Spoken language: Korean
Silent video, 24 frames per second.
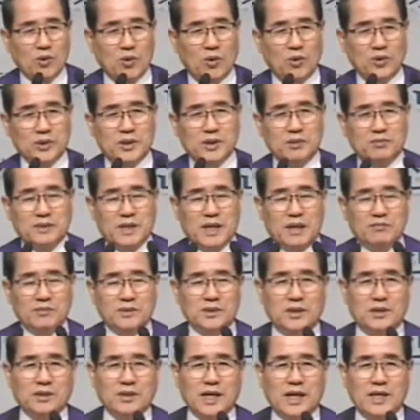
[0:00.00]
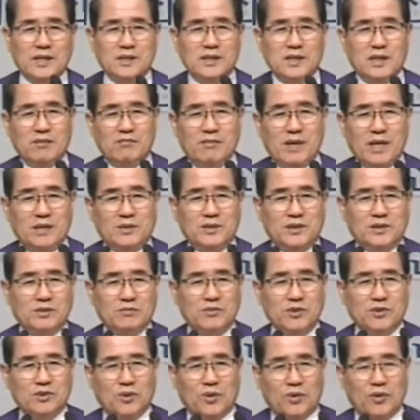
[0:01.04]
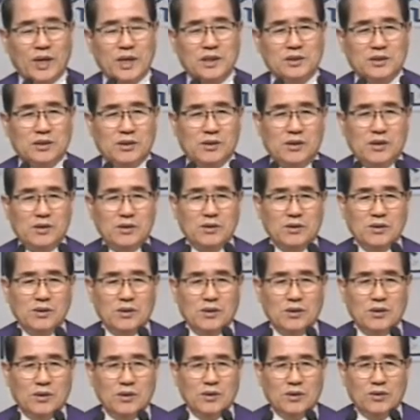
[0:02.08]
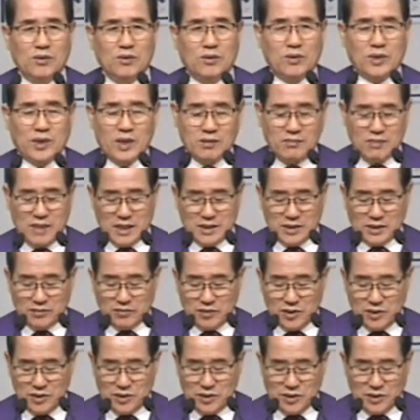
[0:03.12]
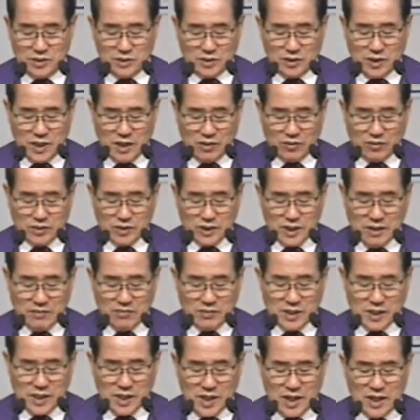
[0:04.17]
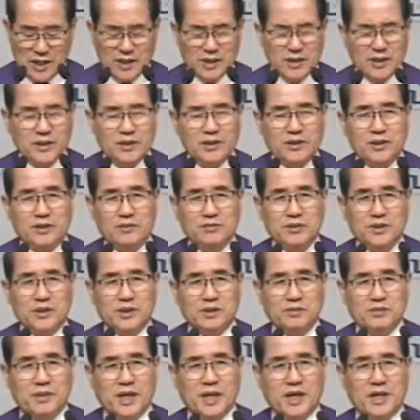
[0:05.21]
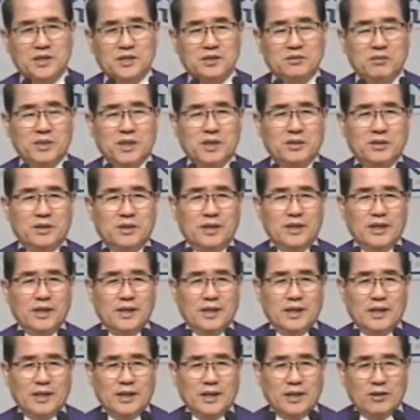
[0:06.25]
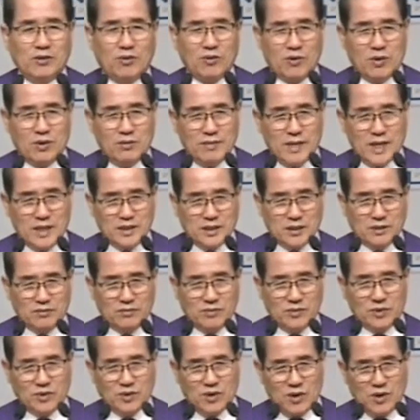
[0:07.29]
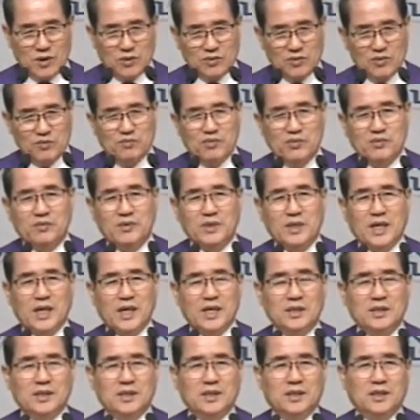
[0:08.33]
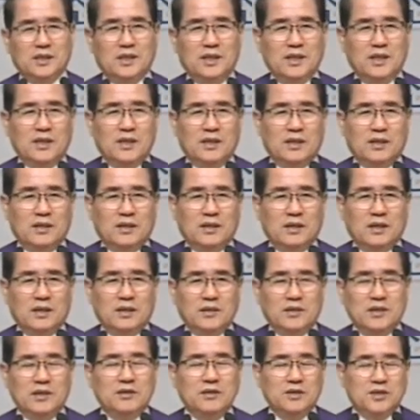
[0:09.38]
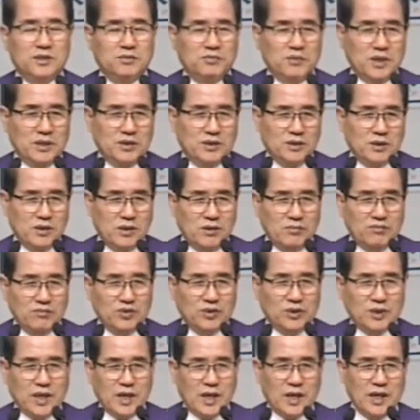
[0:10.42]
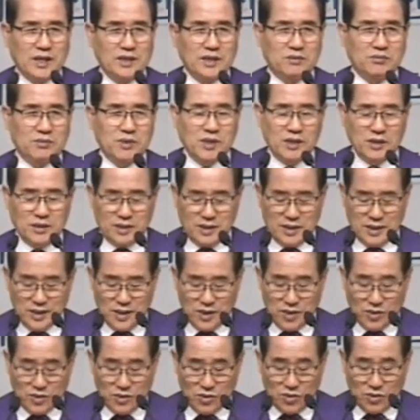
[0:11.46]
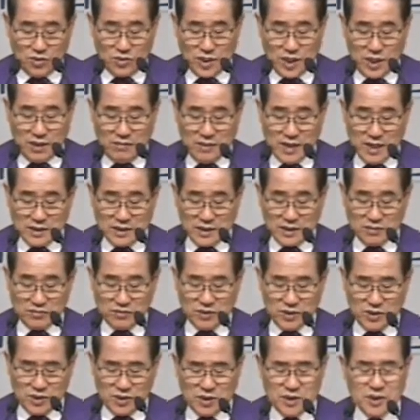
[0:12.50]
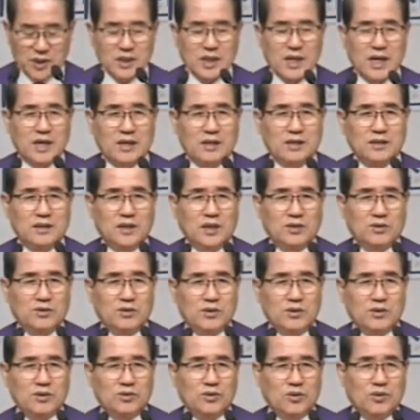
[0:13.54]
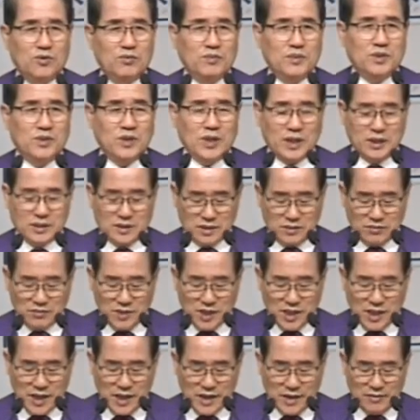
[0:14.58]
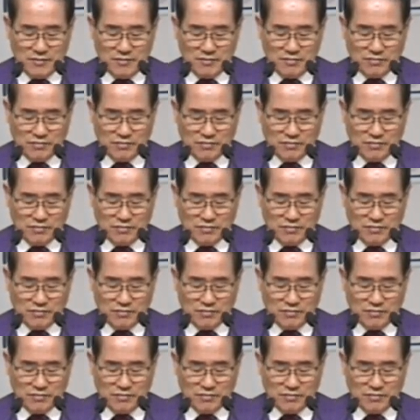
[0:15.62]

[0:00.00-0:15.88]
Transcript: 53절까지의 말씀을 통해서 오늘의 말씀을 전하고자 합니다. 여러분 집에 가시면 오늘 말씀 더 뒷부분까지 아, 읽으시면서 묵상하시면 오늘의 말씀을 이해하는 데도 도움이 되겠습니다.